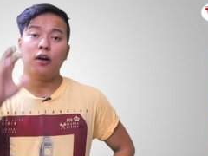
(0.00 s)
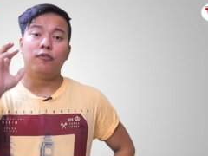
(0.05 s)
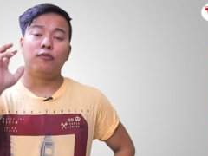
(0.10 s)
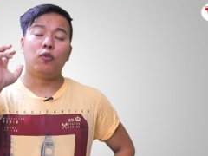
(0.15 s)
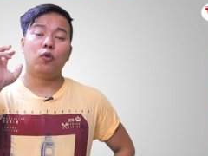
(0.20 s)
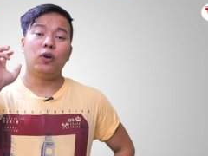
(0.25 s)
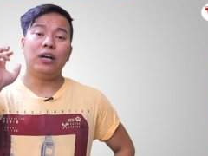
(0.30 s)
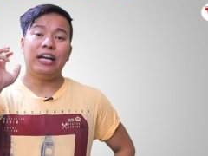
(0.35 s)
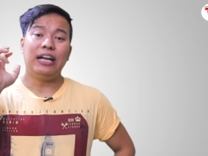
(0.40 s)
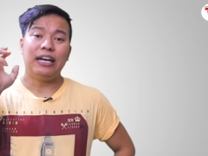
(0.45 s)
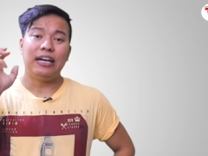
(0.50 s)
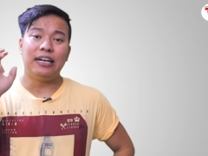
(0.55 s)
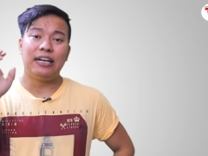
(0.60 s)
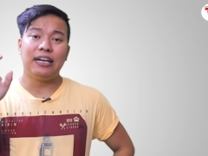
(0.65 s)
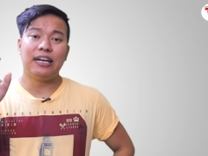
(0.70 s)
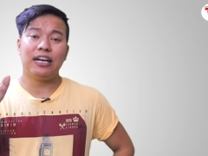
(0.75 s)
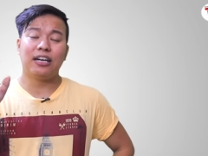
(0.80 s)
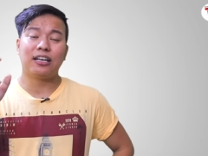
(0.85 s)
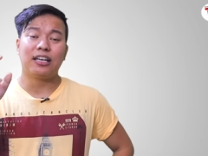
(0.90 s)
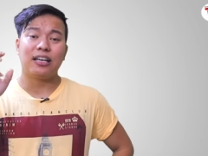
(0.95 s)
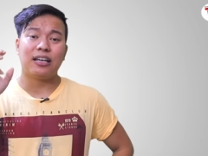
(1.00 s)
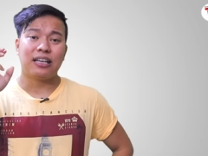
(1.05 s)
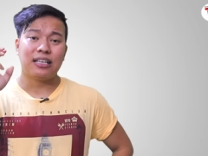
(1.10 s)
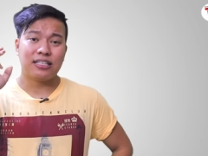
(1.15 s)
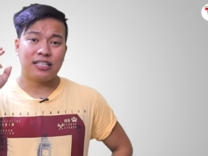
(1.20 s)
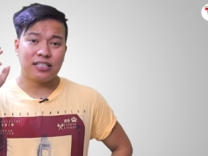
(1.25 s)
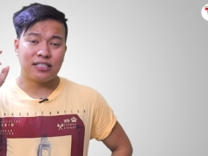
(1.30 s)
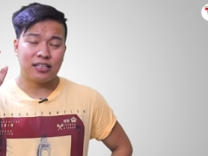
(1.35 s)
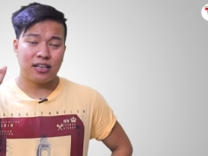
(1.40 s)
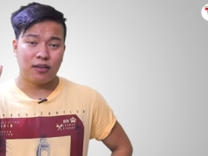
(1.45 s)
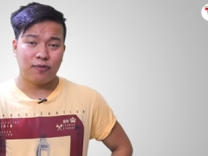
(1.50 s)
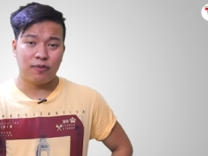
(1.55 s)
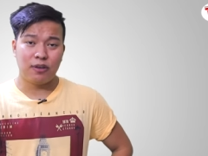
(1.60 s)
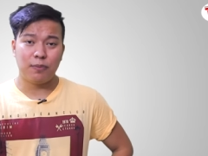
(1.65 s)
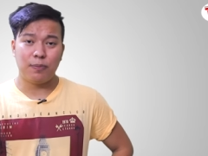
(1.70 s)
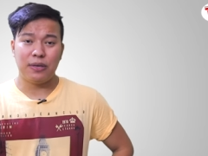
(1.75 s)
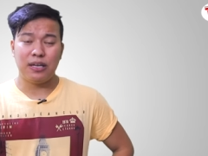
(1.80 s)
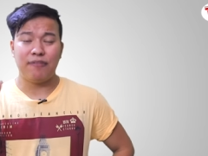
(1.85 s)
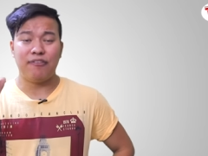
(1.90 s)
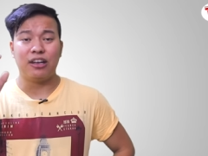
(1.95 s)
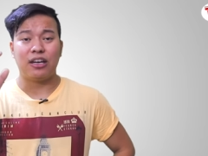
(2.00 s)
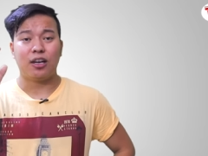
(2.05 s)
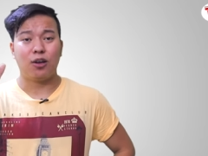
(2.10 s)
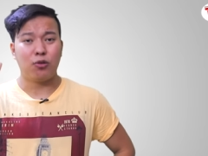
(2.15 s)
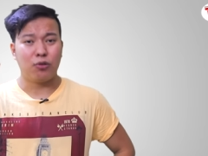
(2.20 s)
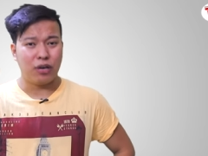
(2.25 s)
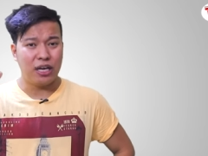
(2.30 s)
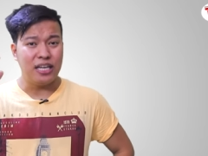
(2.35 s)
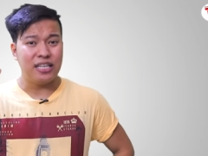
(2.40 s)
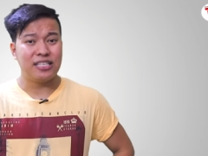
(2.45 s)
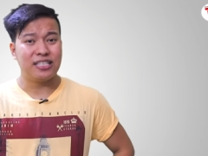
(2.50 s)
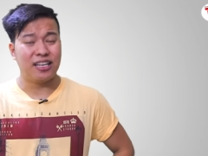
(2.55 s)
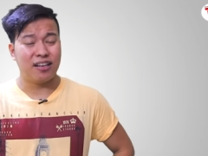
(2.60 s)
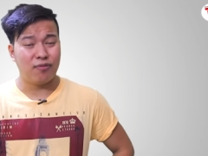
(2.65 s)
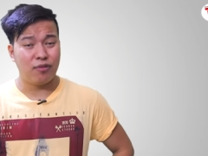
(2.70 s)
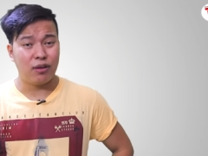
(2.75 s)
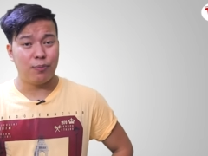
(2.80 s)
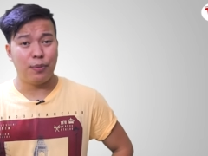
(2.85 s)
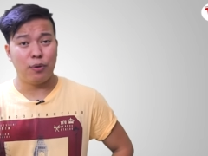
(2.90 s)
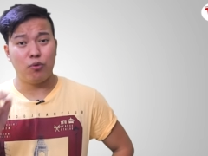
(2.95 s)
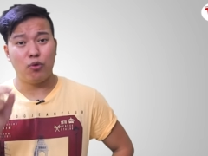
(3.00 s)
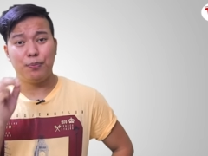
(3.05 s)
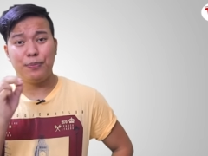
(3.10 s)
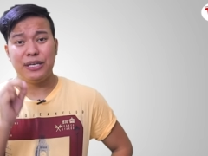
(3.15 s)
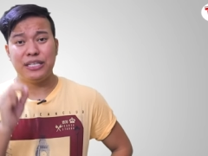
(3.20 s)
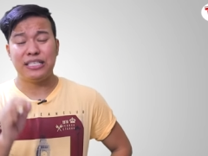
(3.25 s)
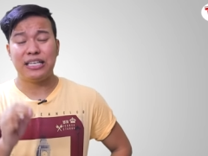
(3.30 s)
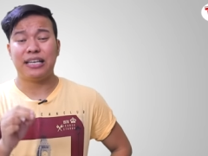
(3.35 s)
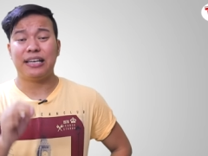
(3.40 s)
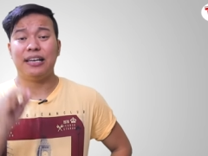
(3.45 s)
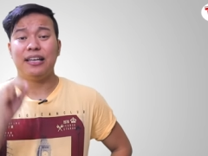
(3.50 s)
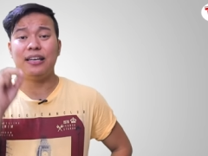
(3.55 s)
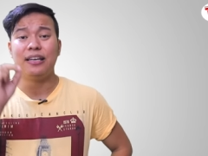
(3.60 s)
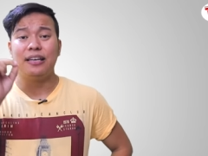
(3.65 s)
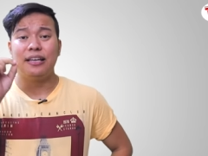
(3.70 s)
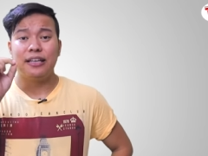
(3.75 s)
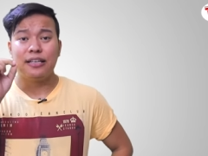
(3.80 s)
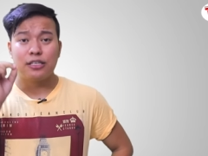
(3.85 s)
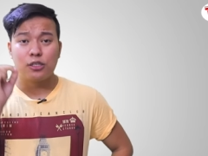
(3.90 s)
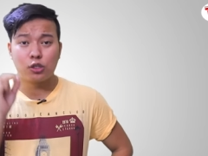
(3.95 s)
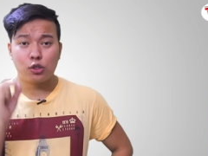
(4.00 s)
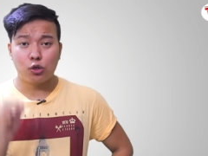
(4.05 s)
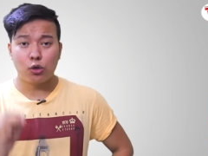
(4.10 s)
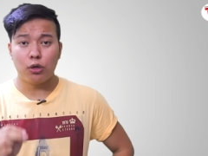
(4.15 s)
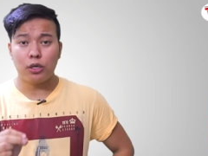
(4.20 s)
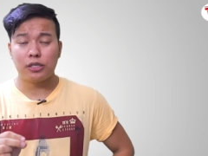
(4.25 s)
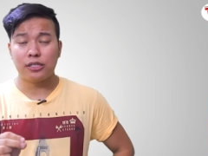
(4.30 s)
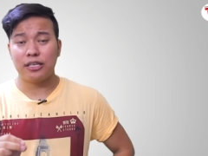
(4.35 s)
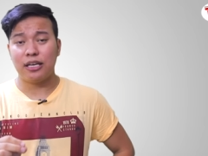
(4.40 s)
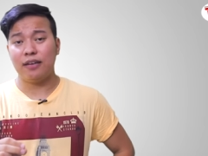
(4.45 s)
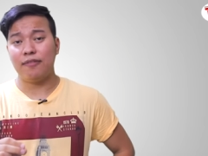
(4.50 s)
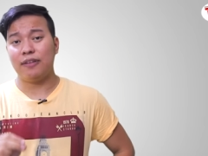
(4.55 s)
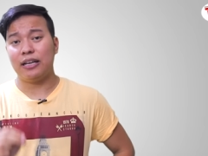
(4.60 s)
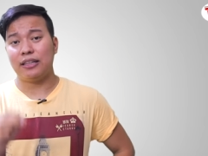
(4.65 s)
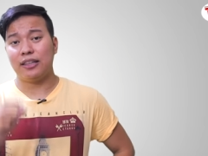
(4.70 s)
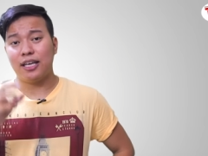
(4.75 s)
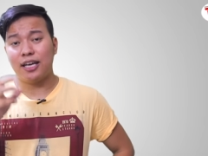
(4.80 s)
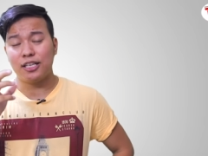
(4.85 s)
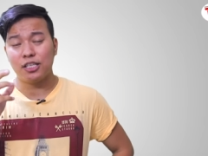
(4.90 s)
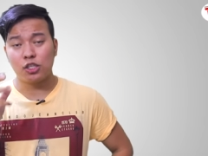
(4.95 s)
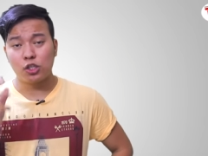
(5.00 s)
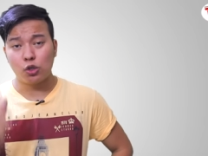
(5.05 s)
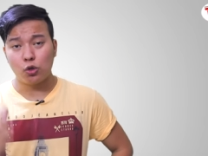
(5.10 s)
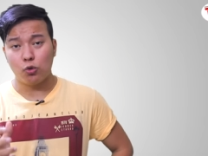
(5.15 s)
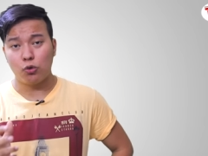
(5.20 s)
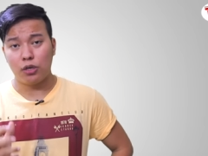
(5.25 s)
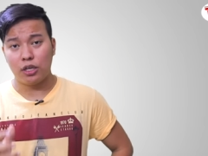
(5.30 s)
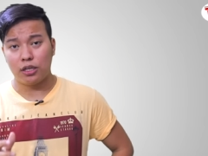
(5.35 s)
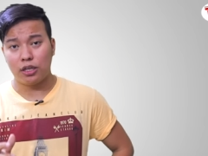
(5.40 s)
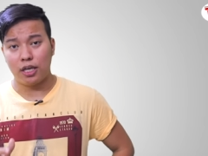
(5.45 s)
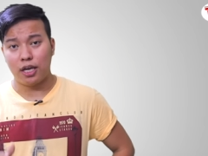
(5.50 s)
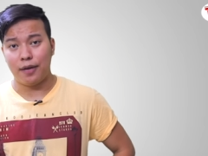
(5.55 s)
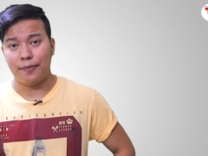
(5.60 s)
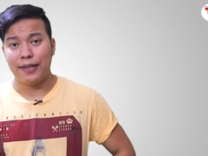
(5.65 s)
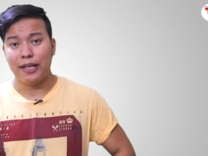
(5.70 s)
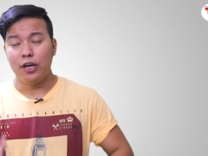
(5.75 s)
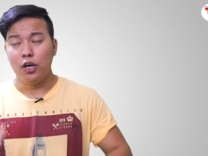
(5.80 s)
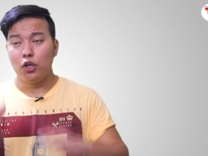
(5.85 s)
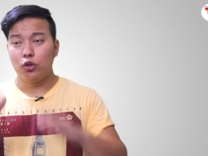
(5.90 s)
वो इंटरनेट के किसी सर्वर पर या फिर कह लो कहीं सर्वर पर वो बेसिकली सेव रहता है स्टोर रहता है